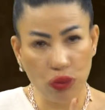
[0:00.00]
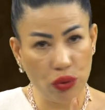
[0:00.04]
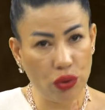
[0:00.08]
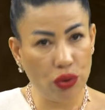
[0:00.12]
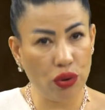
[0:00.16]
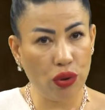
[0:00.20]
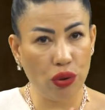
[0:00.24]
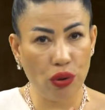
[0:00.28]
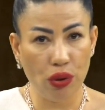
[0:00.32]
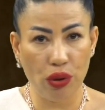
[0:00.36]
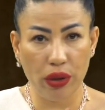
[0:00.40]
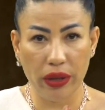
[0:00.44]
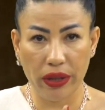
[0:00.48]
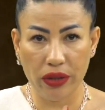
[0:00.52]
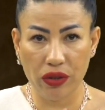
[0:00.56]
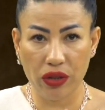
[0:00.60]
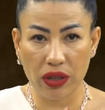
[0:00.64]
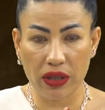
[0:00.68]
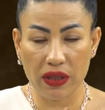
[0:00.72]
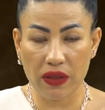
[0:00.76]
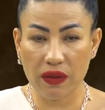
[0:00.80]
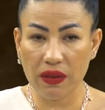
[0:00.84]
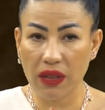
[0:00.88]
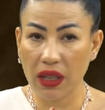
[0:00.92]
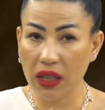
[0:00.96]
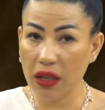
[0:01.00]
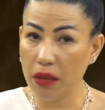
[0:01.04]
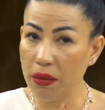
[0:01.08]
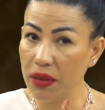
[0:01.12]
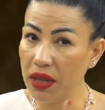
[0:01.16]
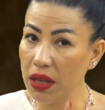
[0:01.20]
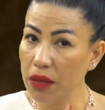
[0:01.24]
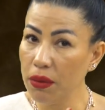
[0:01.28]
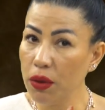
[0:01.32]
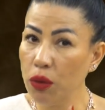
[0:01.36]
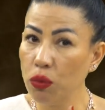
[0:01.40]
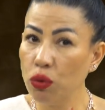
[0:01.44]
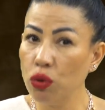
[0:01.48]
Bunu çok öğreneceksin ve
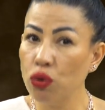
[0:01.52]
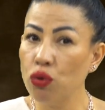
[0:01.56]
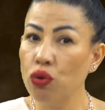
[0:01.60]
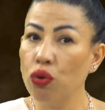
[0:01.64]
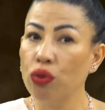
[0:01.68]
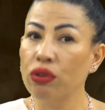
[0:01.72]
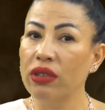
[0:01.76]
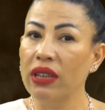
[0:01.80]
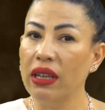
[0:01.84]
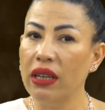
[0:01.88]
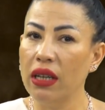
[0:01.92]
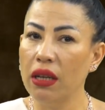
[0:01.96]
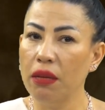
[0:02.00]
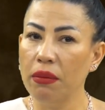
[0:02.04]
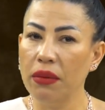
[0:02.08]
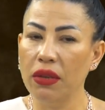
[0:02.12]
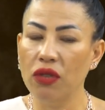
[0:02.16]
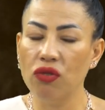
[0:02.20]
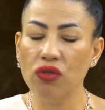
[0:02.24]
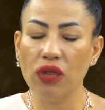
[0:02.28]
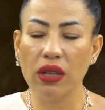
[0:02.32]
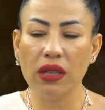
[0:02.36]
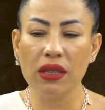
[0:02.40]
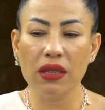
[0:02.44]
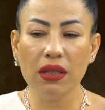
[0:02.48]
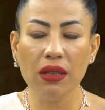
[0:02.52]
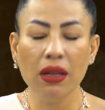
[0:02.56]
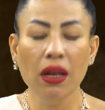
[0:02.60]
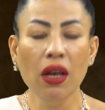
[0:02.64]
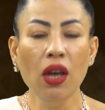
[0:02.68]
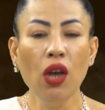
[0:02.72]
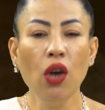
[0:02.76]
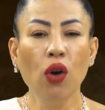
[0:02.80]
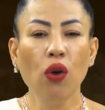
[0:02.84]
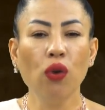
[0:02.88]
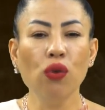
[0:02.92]
2020'de bunu çok deneyimleyeceksin.